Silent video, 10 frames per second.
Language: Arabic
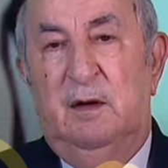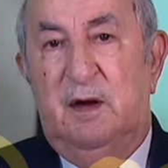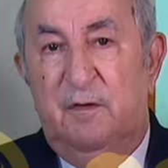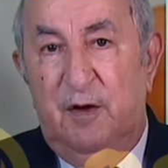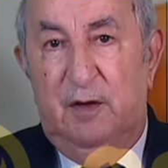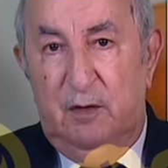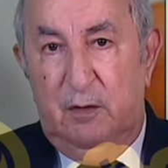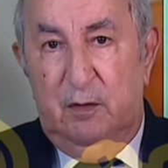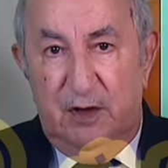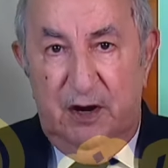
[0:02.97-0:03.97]
رفع
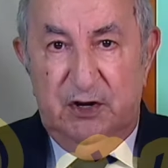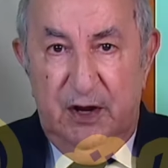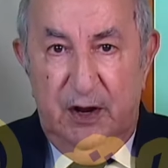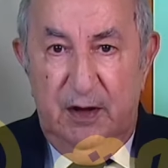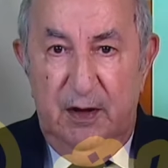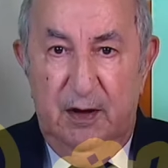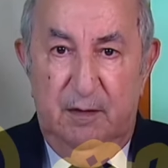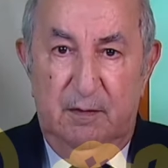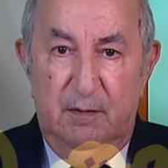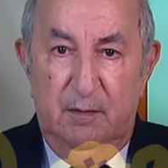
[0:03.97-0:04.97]
القدرة الشرائية
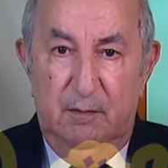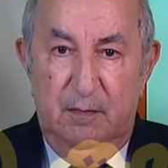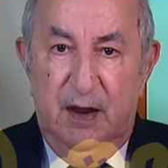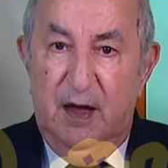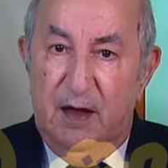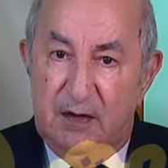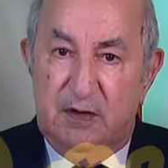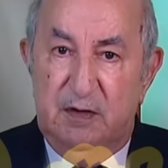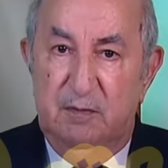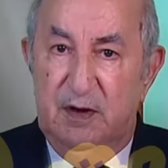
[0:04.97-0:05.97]

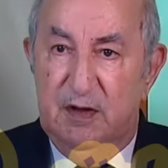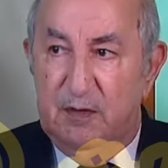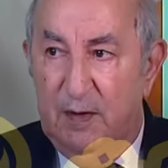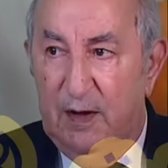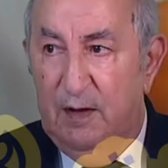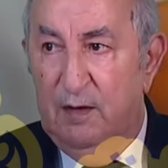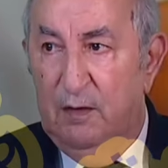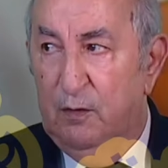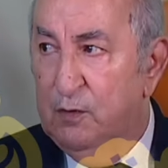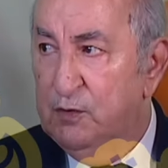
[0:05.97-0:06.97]
بالأخص بالنسبة
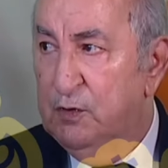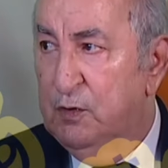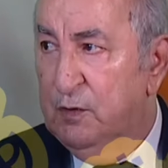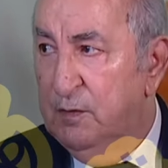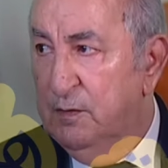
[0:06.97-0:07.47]
للأجور